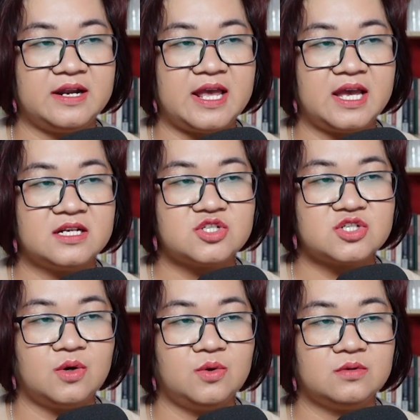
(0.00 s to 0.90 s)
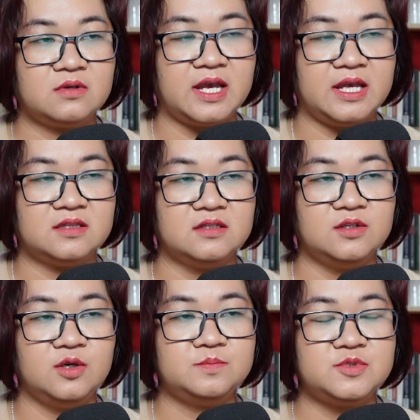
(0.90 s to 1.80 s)
đã ăn sâu kể
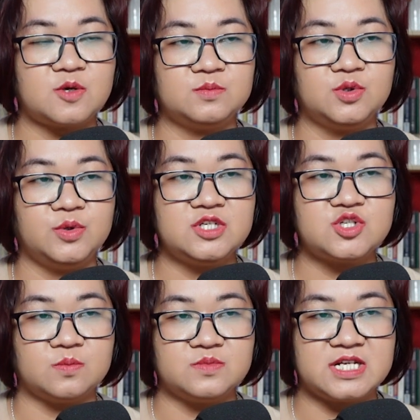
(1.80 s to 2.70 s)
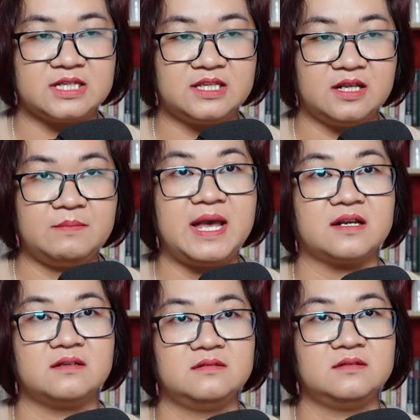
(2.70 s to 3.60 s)
từ lúc trong túi rụng rỉnh tiền bạc,